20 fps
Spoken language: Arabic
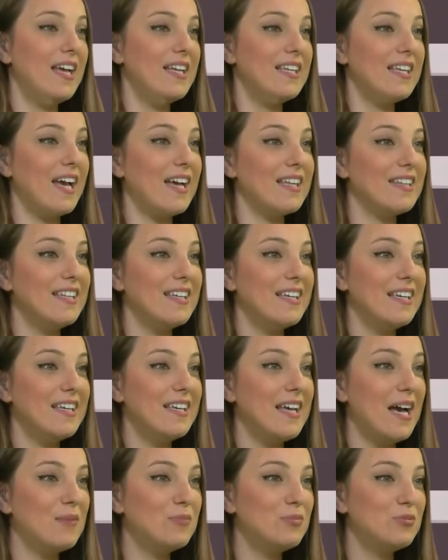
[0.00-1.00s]

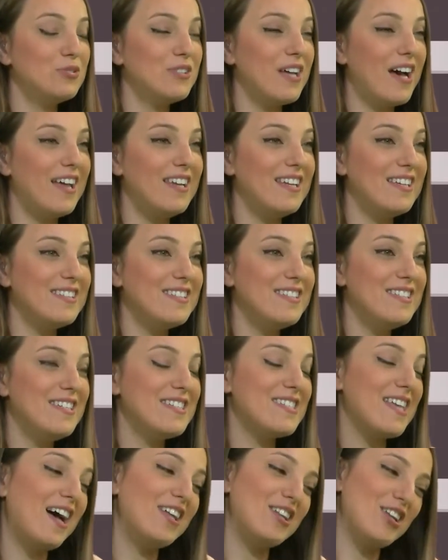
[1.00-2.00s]
يعني ابونا
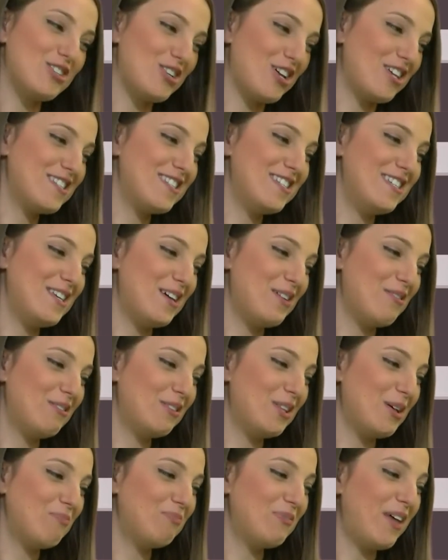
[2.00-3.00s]
هالقديس انا شخصيا
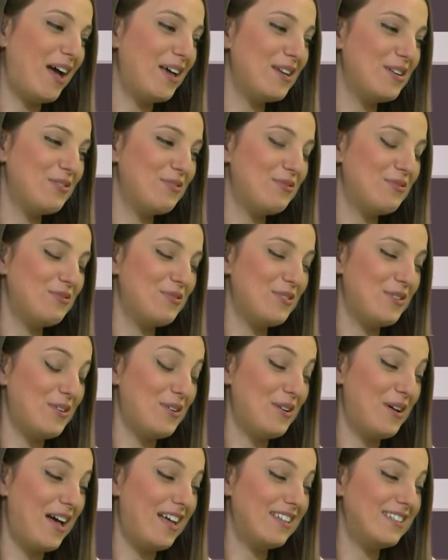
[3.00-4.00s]
انت بتعرف
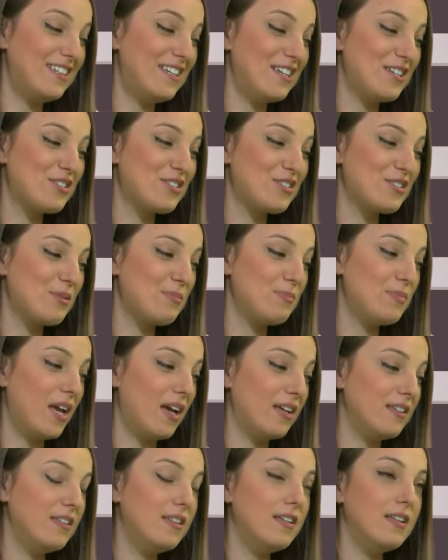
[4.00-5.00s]
آه، قديش
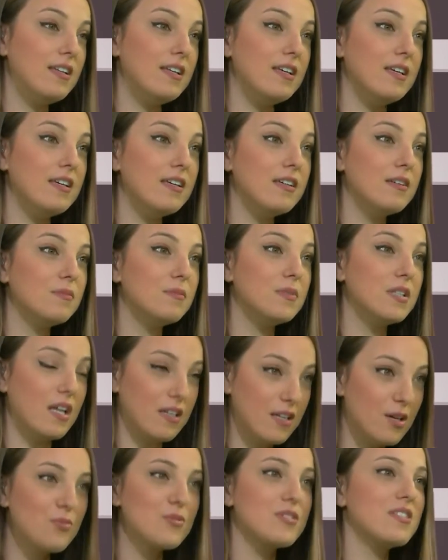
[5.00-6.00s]
بيعني لي من
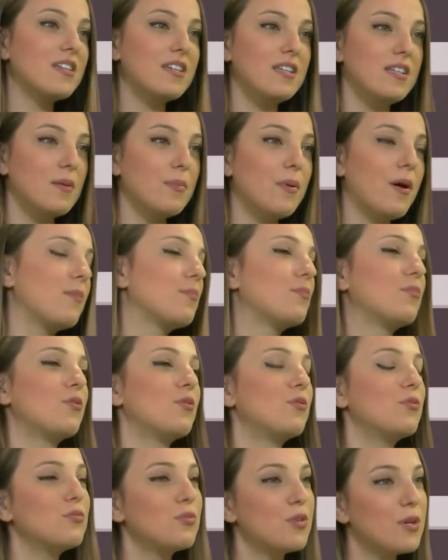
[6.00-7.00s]
انا وصغيره بحبه
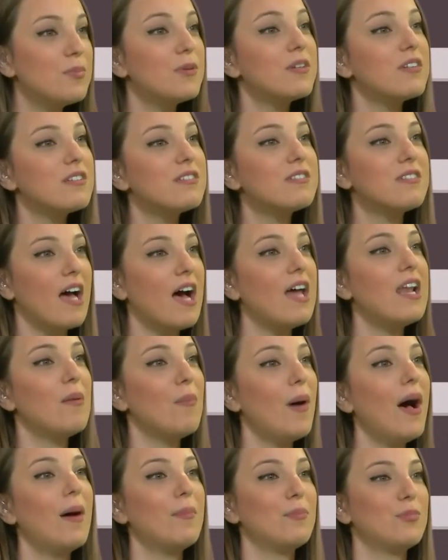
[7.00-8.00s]
وكبرت على
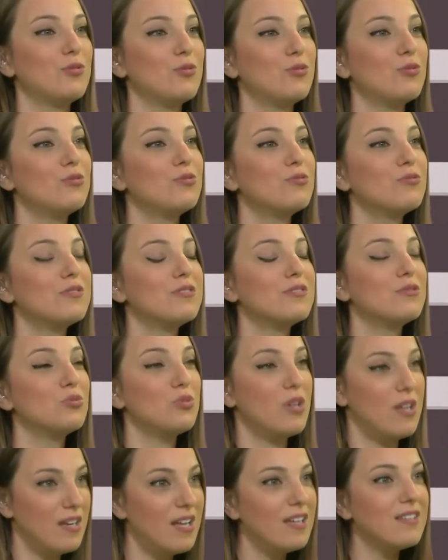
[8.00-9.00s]
محبته
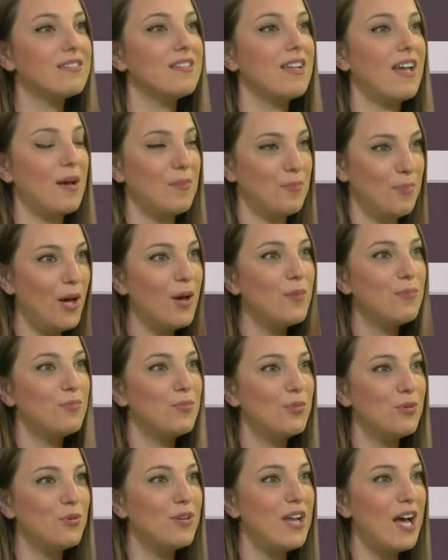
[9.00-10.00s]
ضليتني عم
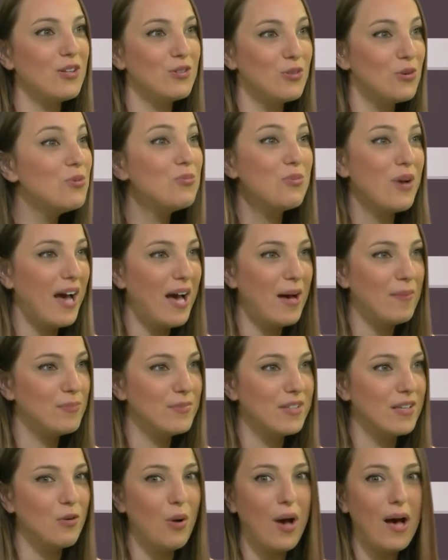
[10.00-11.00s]
بحبه لانه هو
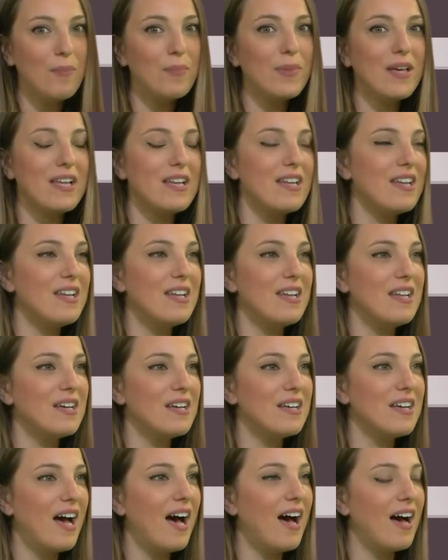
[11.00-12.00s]
بحبني وحب كل
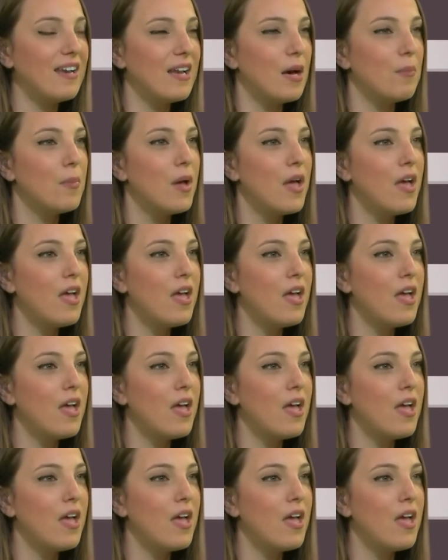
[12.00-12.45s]
العالم